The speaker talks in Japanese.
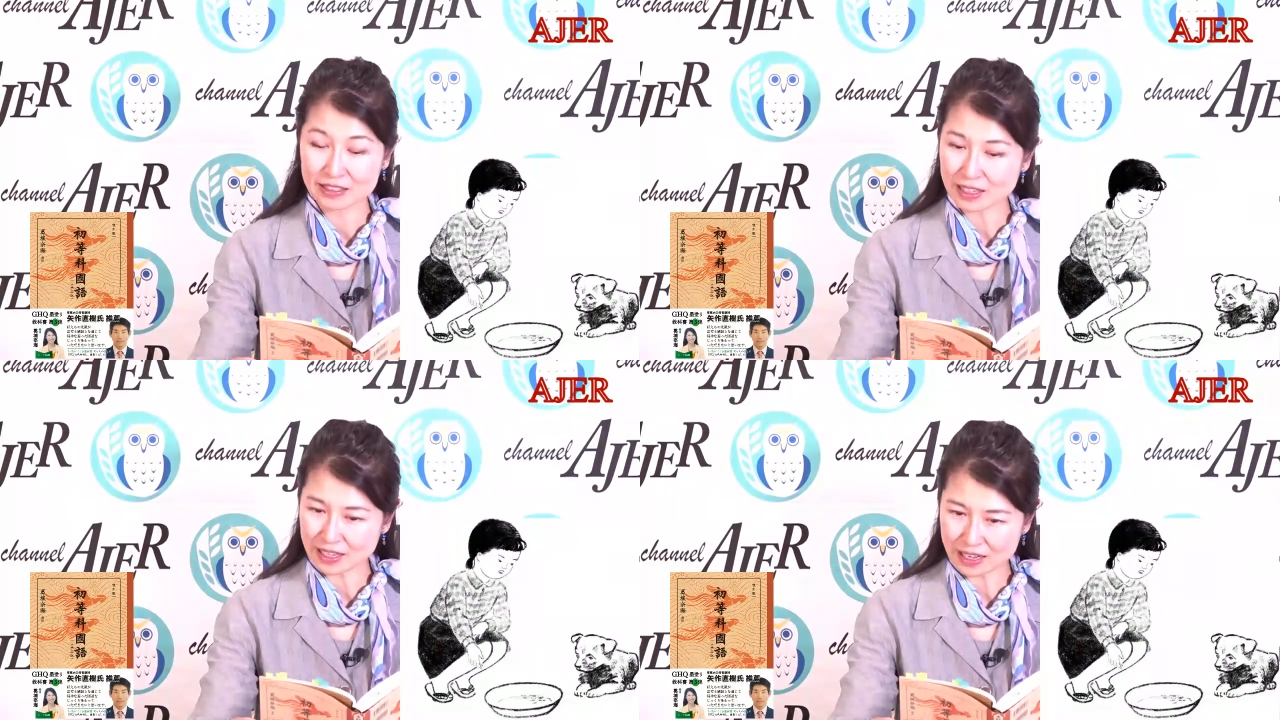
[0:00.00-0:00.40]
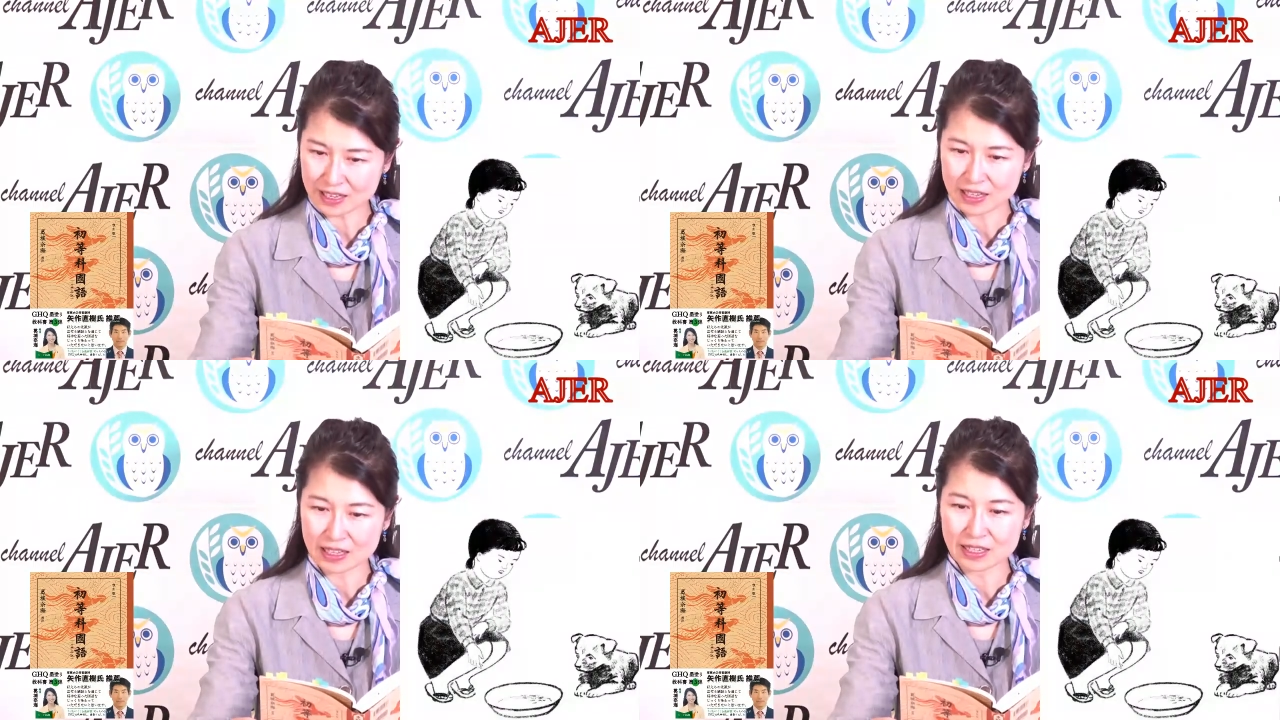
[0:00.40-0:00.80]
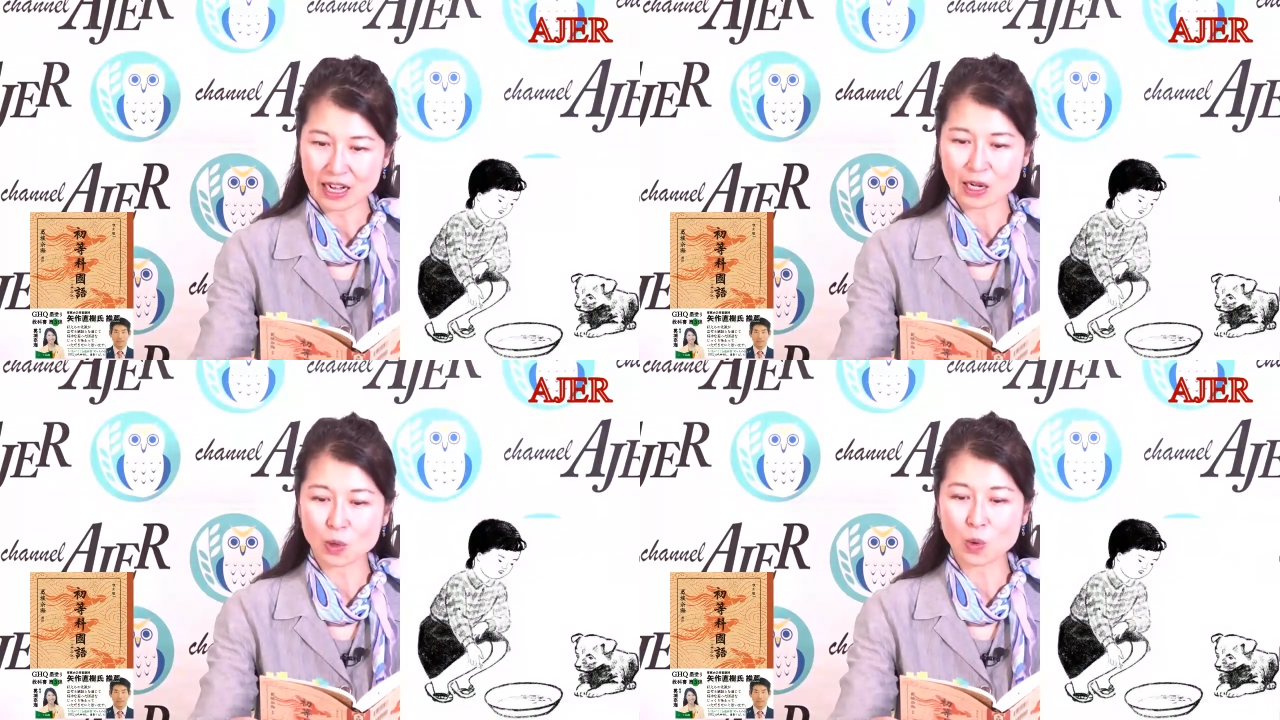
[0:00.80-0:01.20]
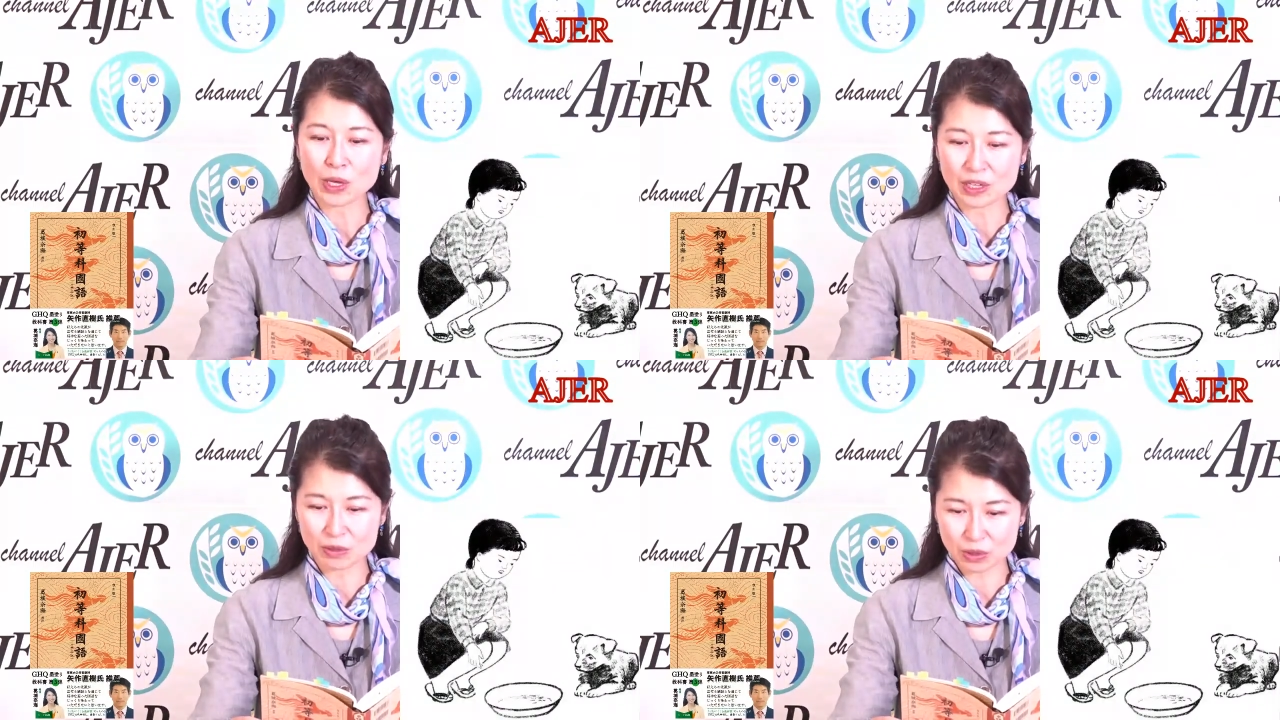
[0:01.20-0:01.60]
ただ学校
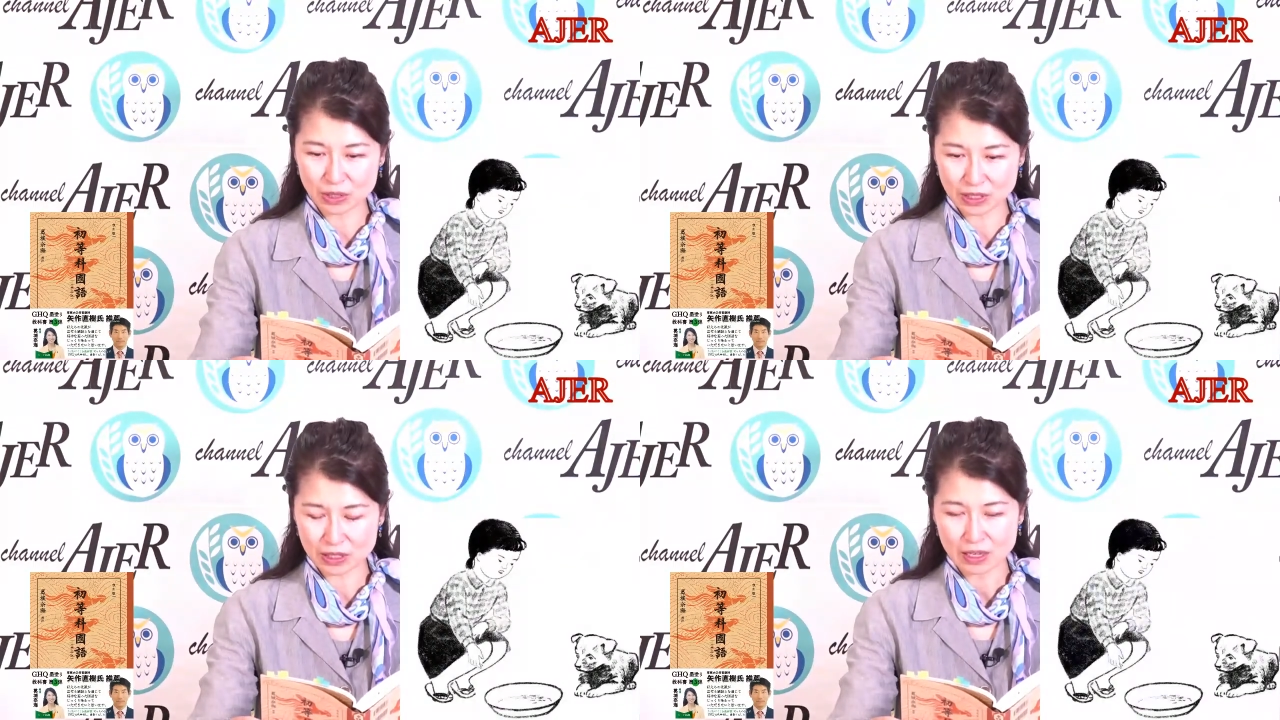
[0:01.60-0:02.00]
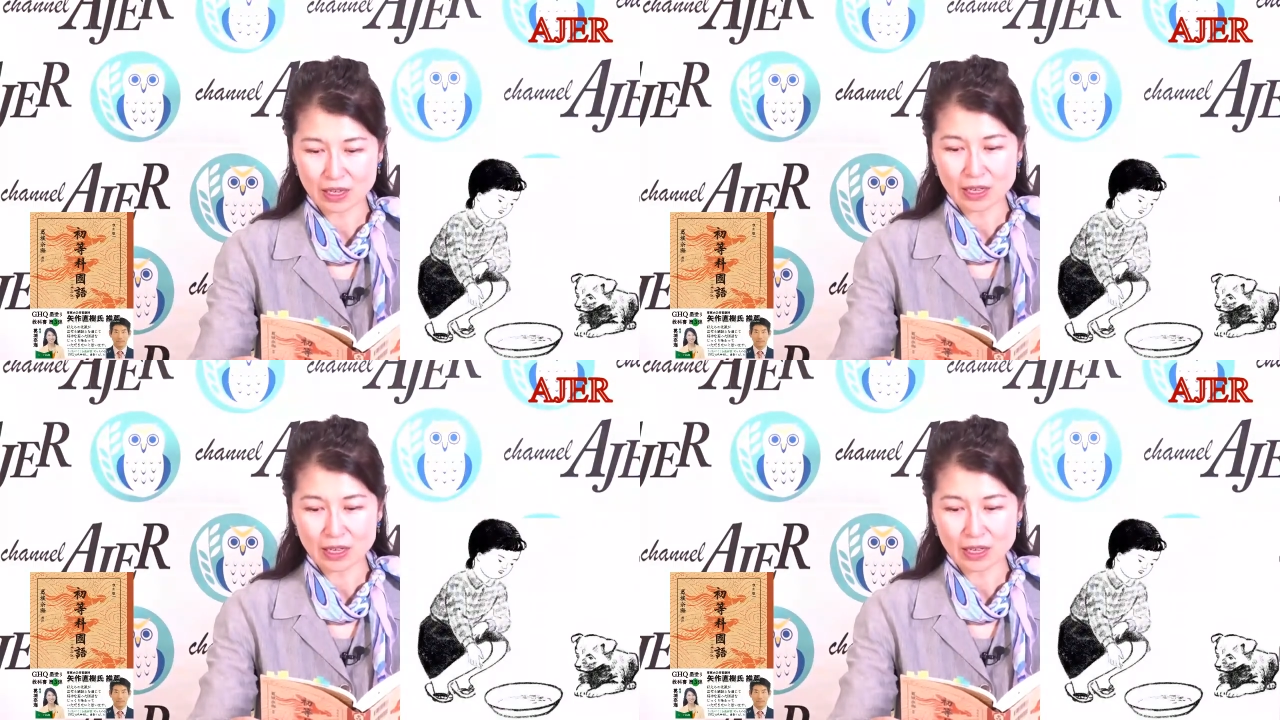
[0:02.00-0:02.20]
へ行く時